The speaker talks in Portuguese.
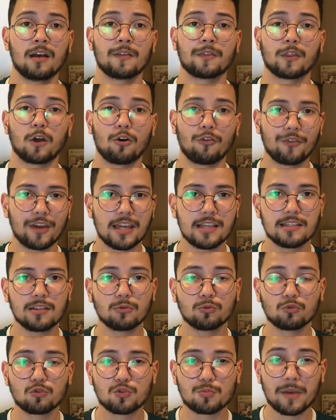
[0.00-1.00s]
Talvez em
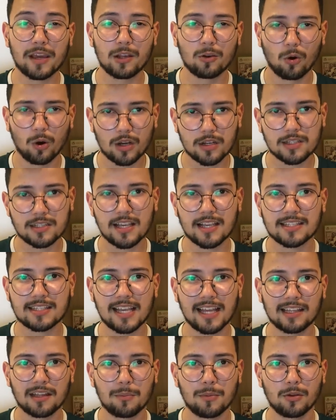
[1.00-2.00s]
um dos melhores
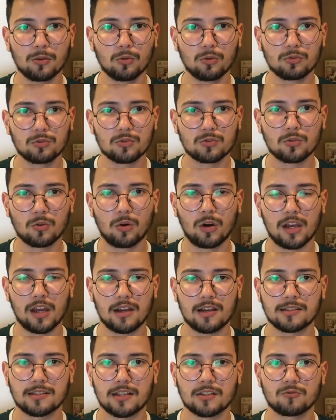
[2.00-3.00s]
60 minutos do
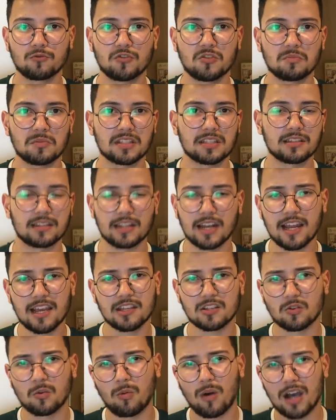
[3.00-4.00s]
Goiás nas últimas
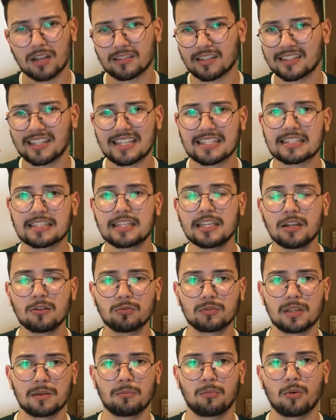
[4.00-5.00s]
3, 4, até 5
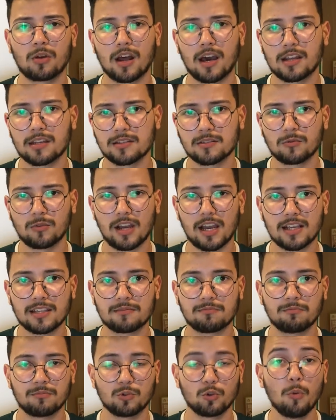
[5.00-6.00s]
temporadas, o
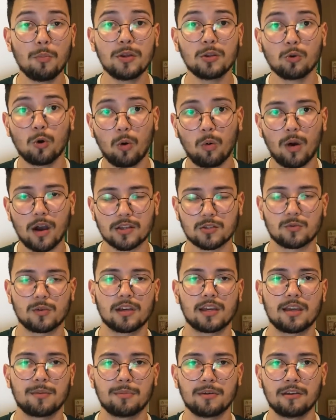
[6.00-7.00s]
Goiás dominou a sua
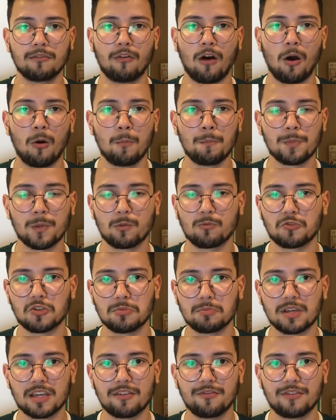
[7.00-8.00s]
equipe rival, um
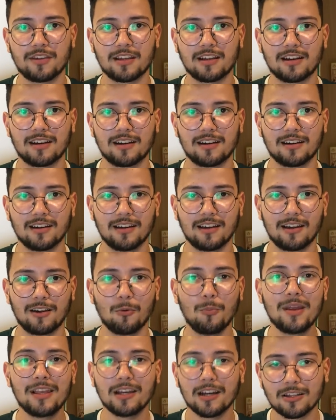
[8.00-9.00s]
time que vinha é,
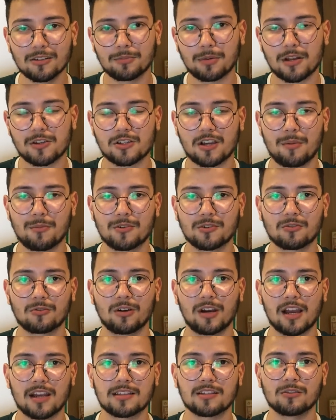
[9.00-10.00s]
humilhando praticamente o
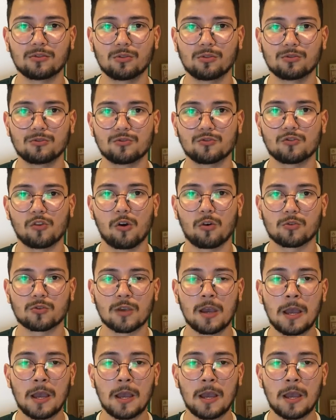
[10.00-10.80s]
Goiás em todos os jogos